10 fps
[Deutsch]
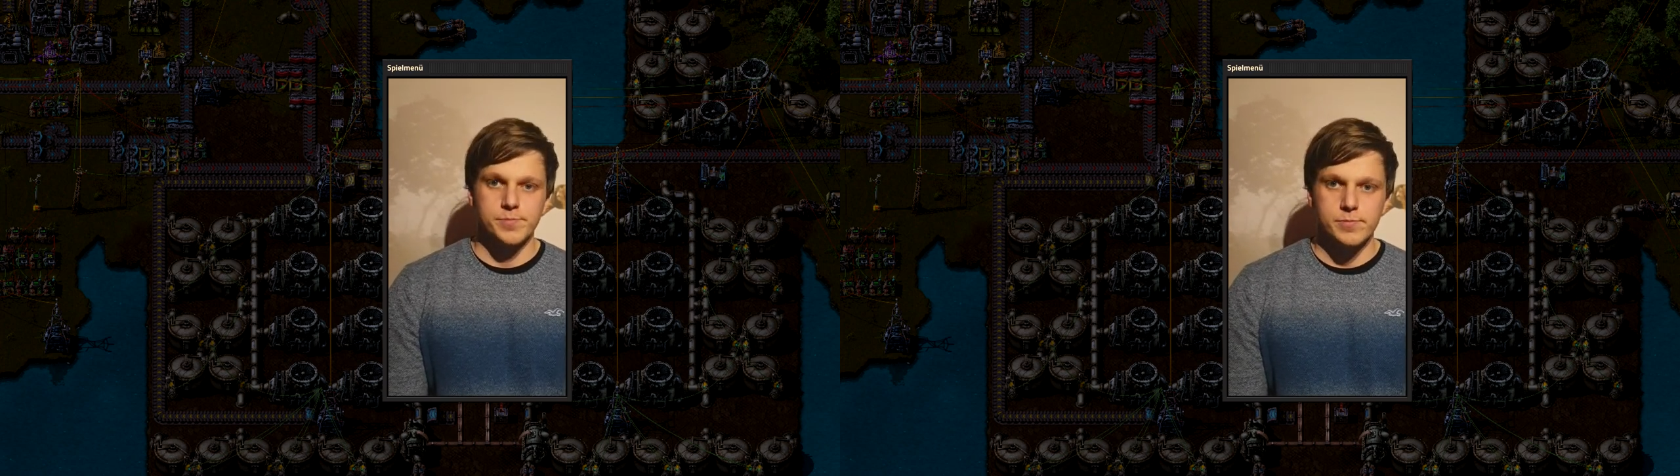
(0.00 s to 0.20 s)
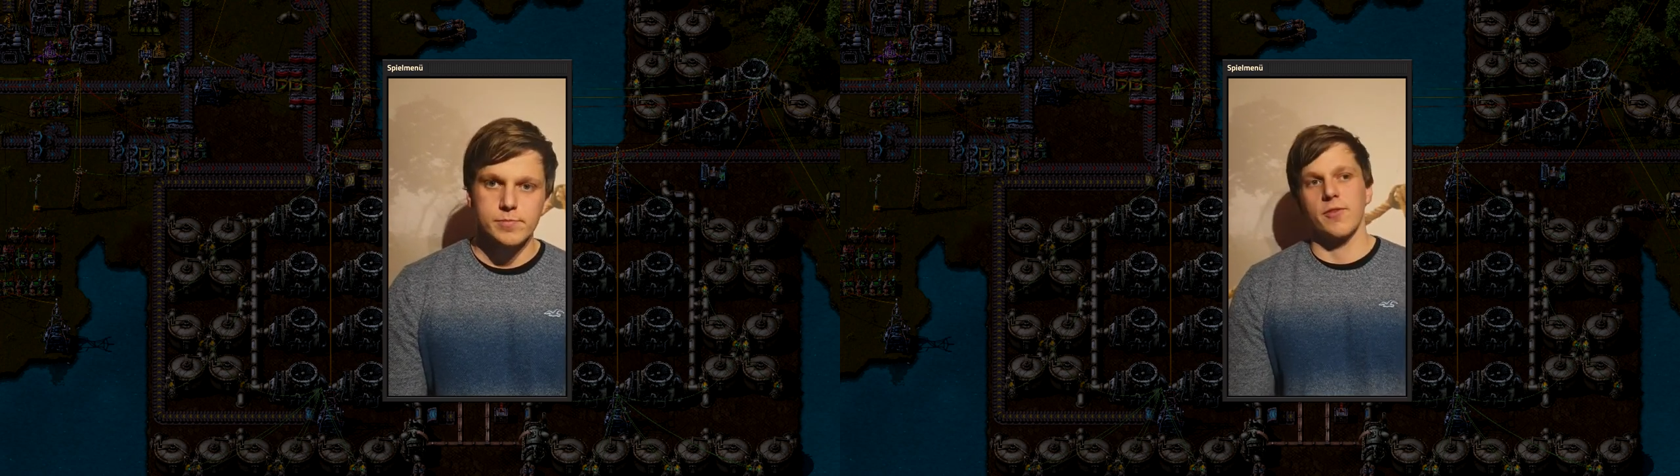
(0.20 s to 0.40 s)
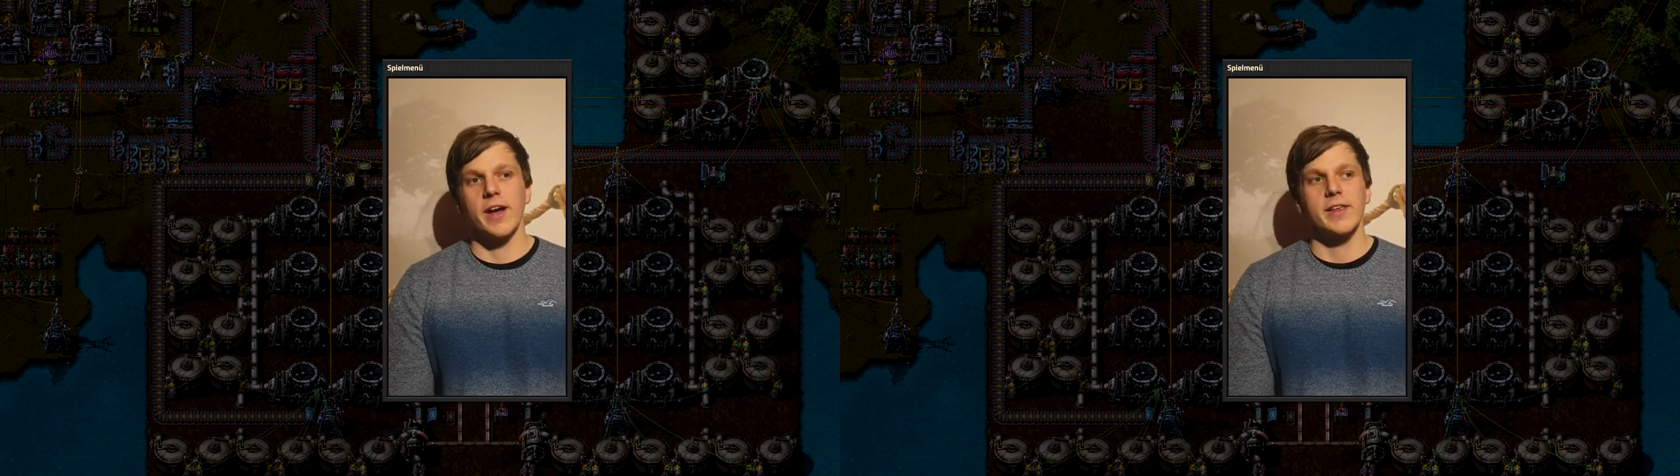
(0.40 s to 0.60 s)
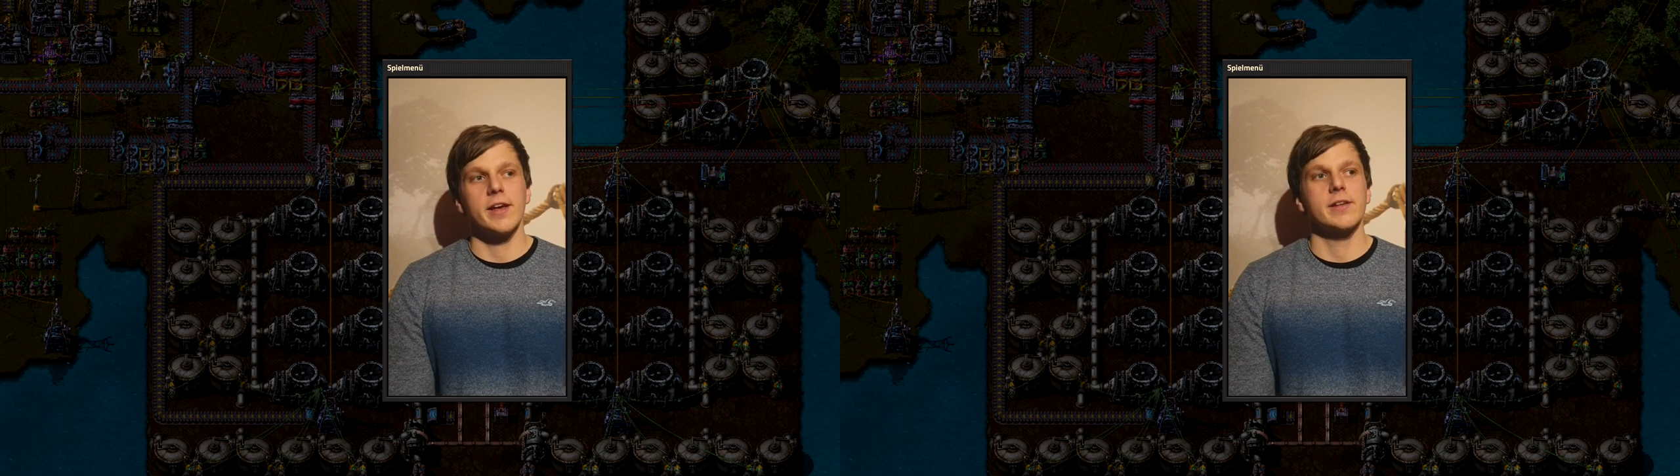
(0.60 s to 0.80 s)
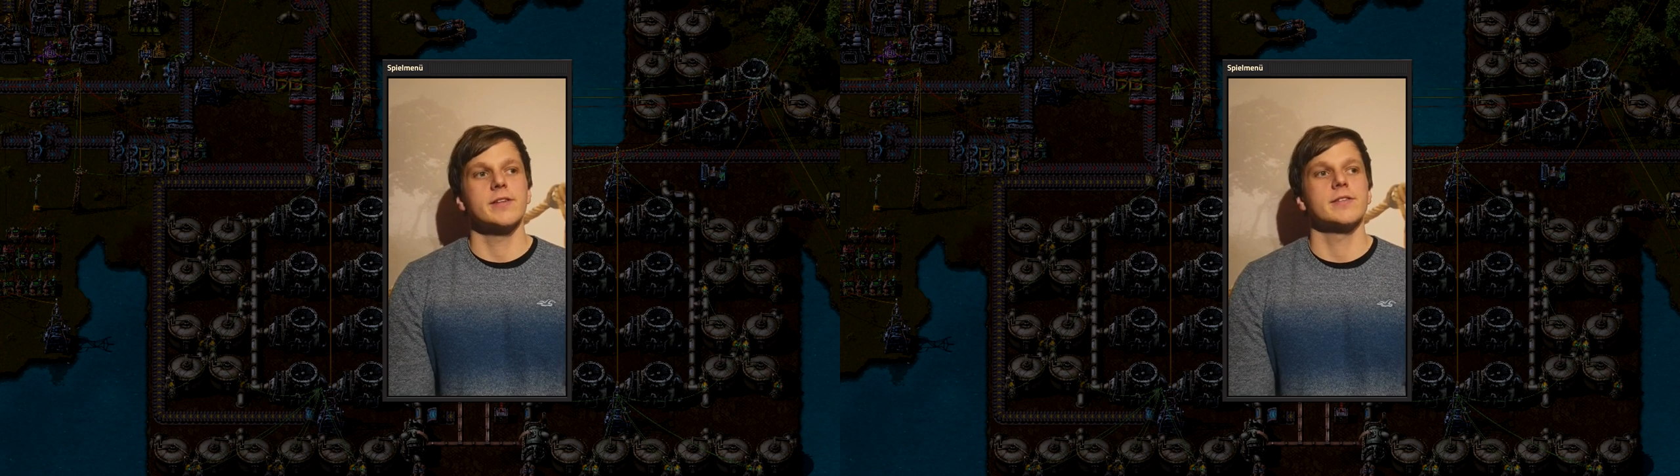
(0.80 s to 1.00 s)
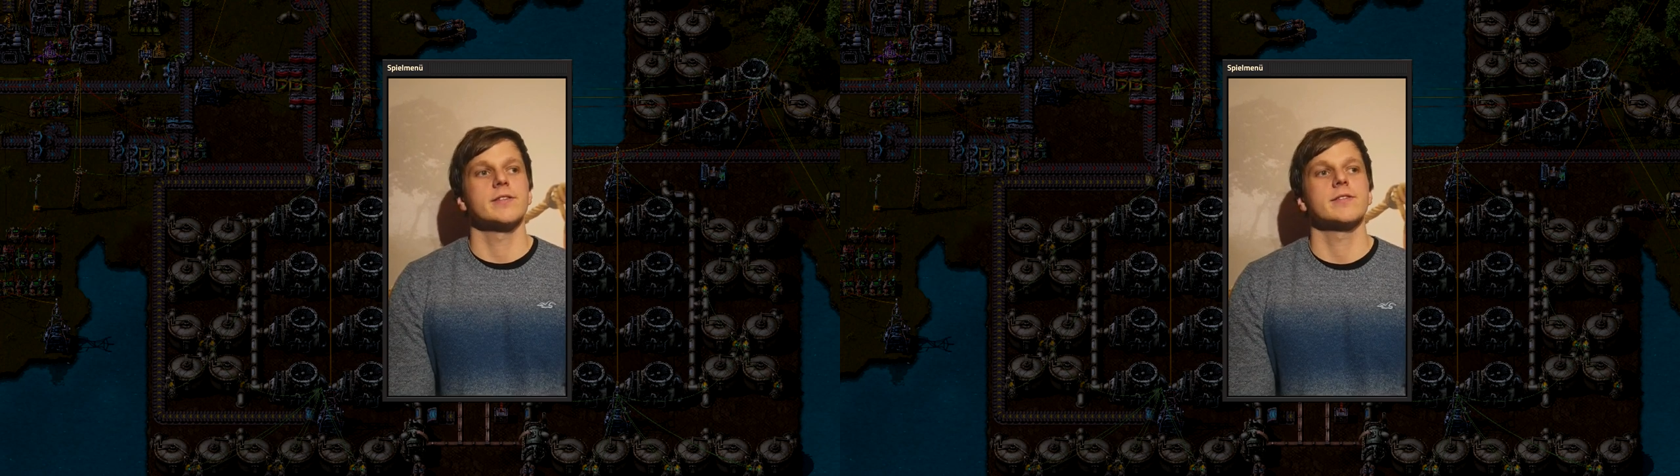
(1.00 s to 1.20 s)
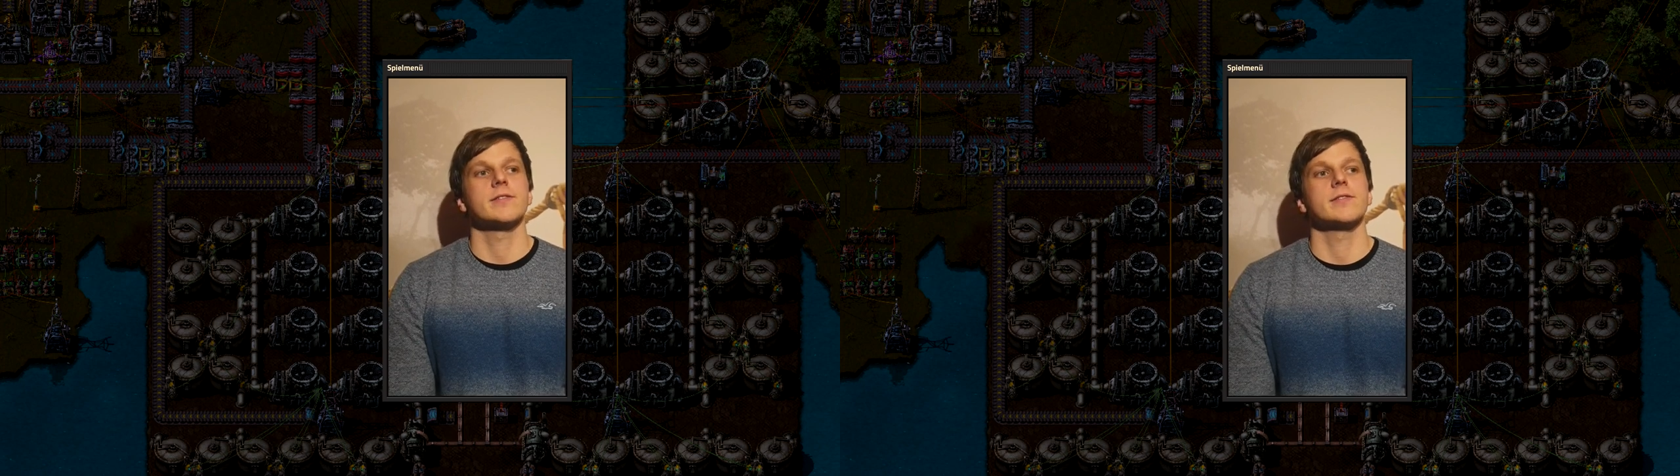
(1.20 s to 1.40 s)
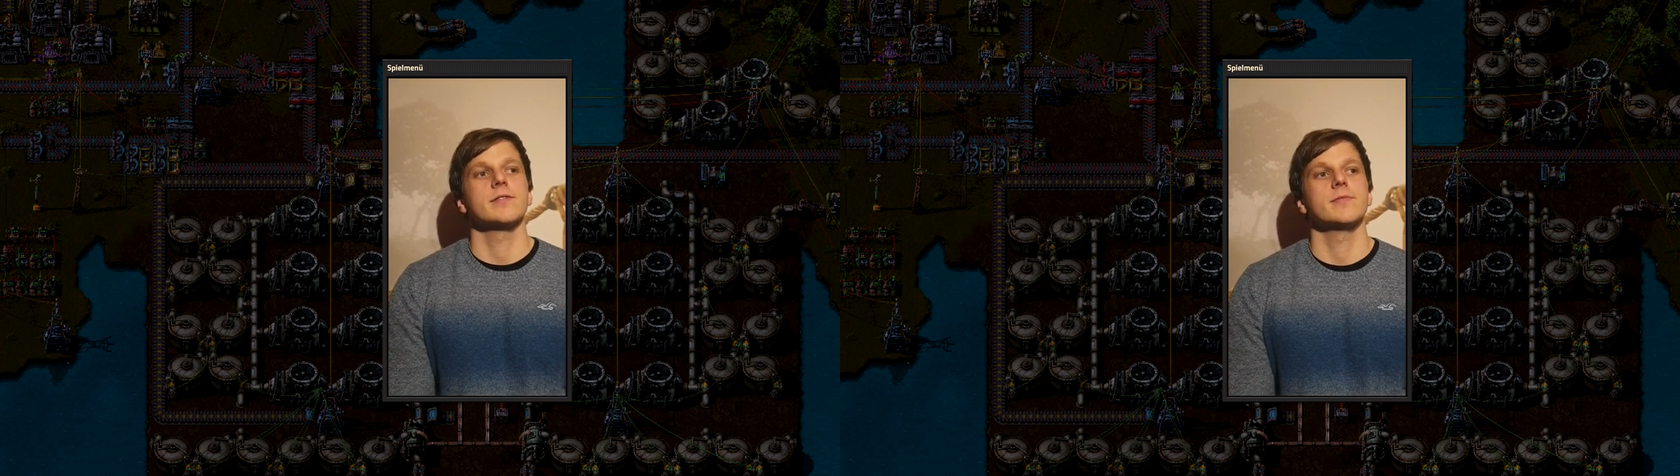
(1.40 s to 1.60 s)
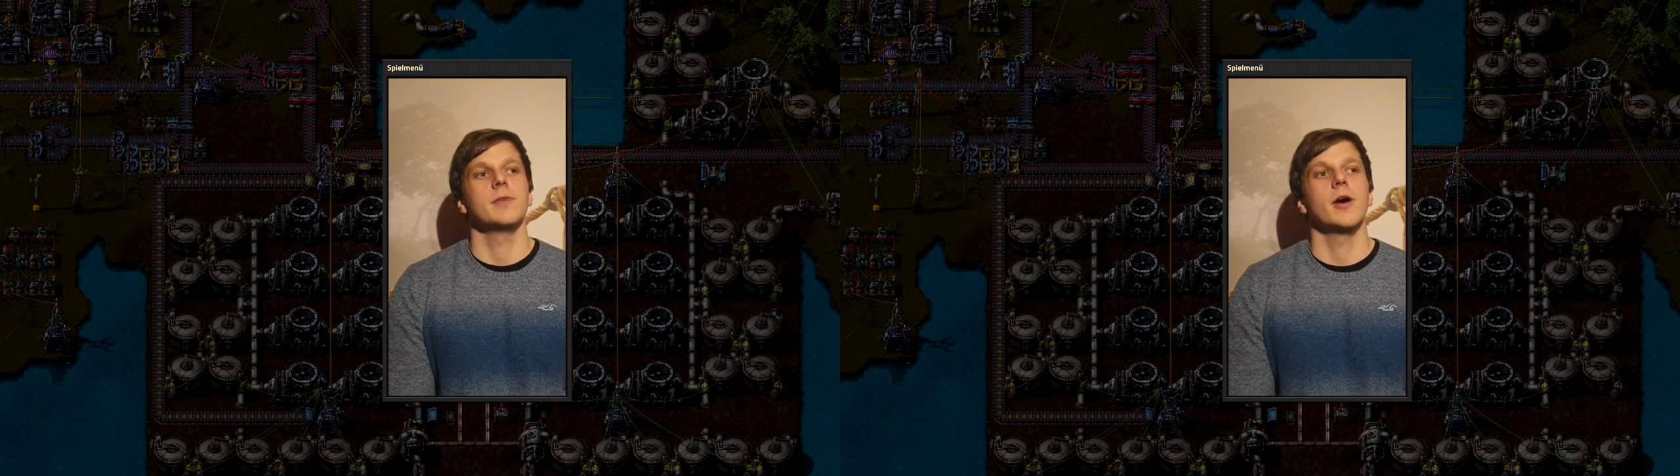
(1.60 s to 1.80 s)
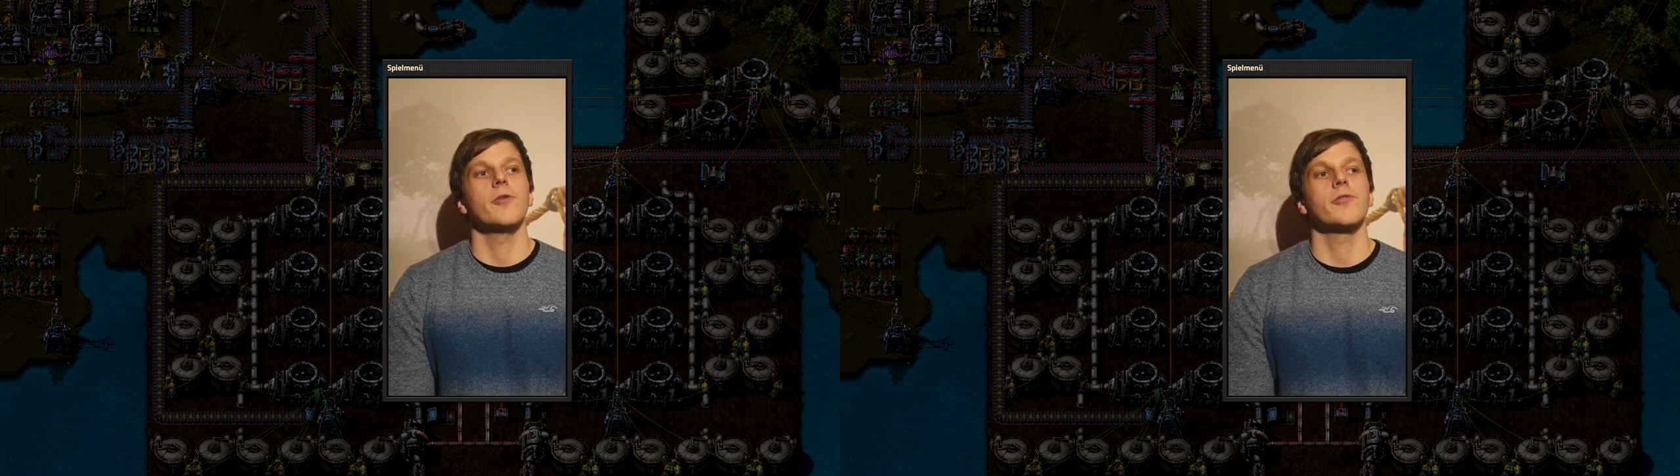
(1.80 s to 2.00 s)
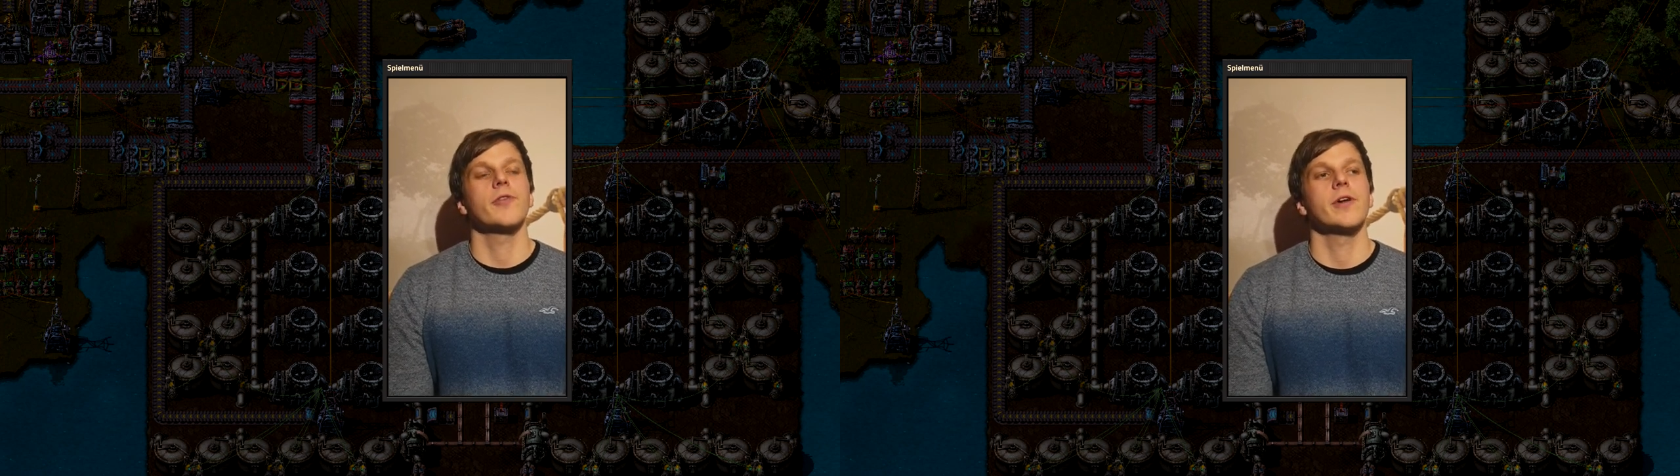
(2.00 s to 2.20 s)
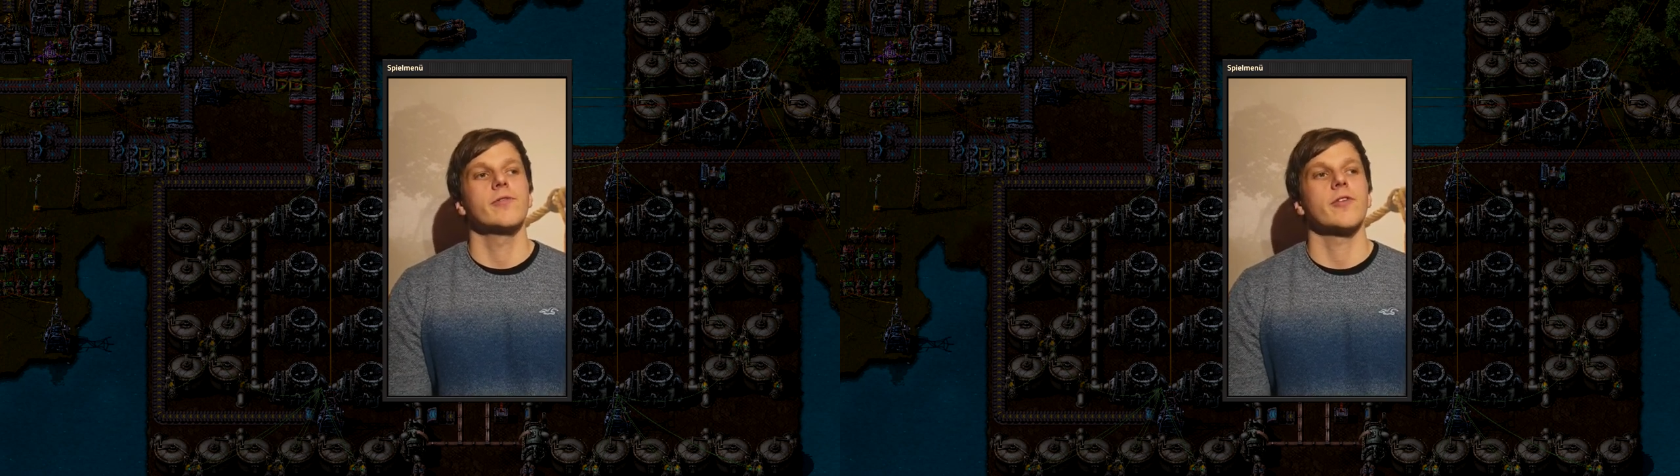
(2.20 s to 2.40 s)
Des Weiteren ist es mir aufgefallen,